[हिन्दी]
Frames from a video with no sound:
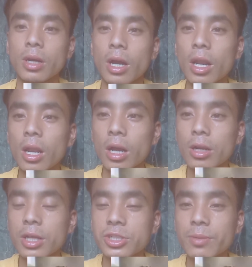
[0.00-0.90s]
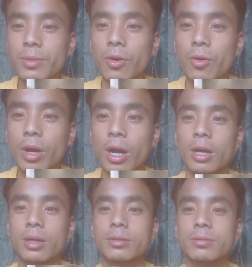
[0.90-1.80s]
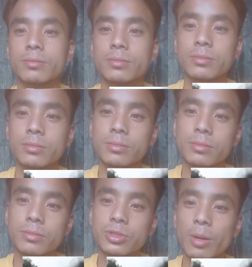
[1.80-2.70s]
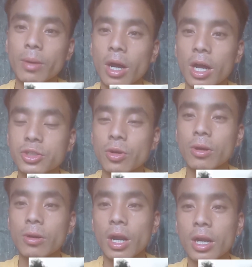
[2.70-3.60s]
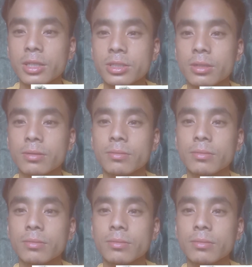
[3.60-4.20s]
कल अरुणाचल में होगा चंगमा हजोंग और अरुणाचल